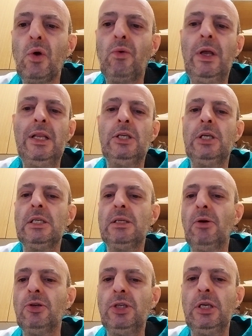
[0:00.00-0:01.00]

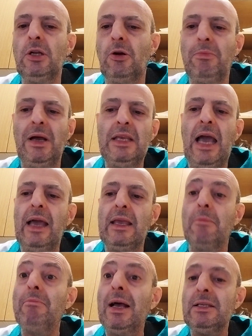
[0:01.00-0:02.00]
quindicesimo giro
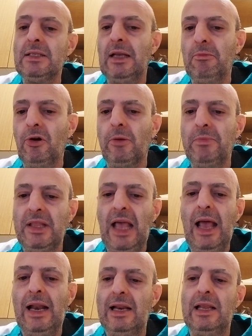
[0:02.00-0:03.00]
Magnaia passa
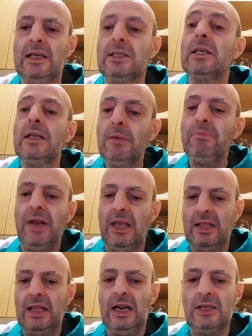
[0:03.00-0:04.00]
Morbidelli e si
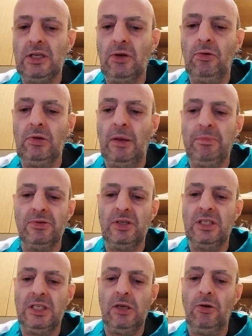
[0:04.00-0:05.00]
riprende la seconda
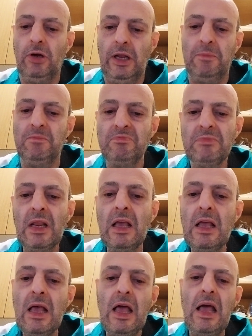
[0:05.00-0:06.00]
posizione
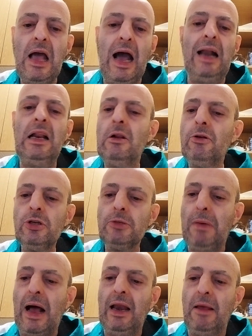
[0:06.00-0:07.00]
alle loro
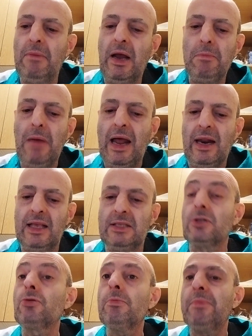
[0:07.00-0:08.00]
spalle Mar Market
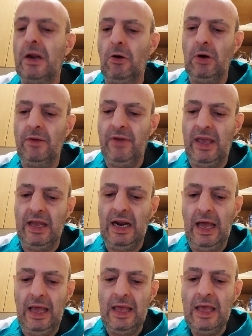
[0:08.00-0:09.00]
supera
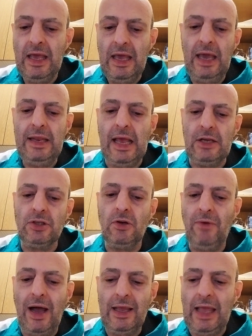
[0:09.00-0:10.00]
Olivera e adesso
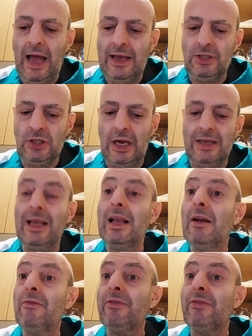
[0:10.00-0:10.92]
va a caccia del